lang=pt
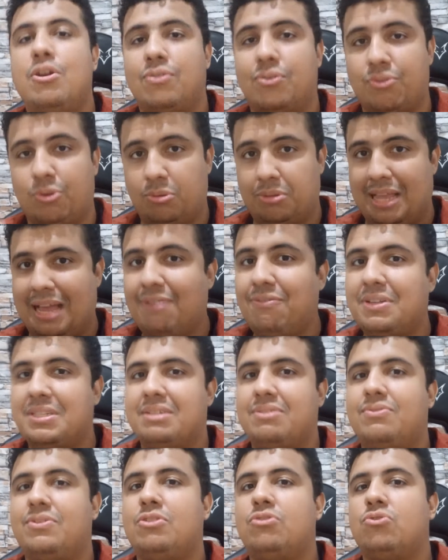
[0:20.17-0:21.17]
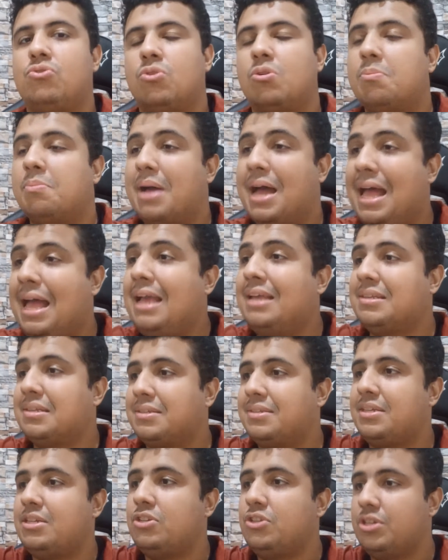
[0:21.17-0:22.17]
Vou voltar a fazer vídeos normais, assim,